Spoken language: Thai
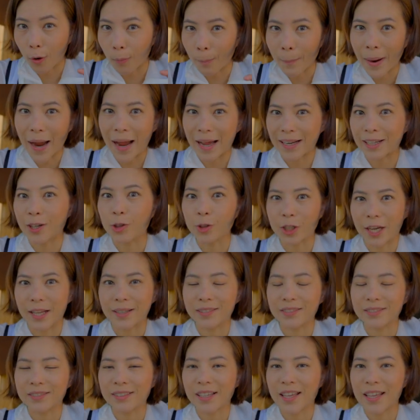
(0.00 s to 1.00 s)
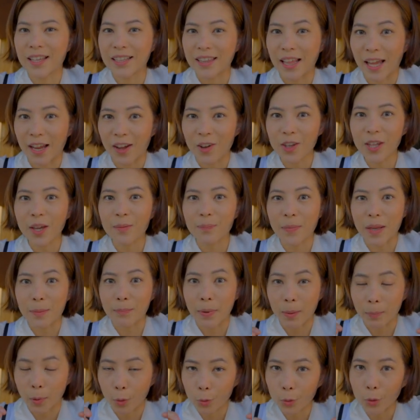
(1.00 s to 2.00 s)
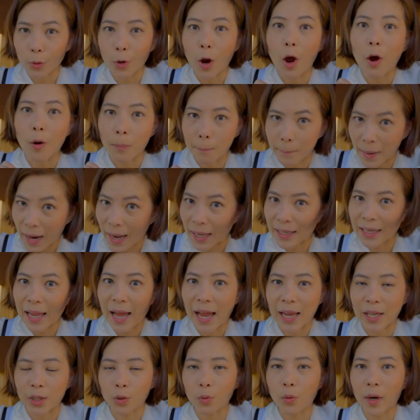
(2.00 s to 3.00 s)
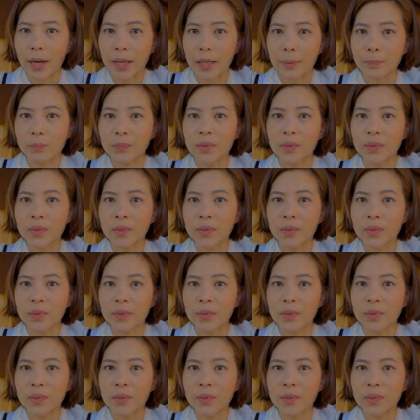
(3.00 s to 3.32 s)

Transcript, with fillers: งหมาเท่านั้น แต่ก็ยังเป็นบรรพบุรุษของหมาลายด้วย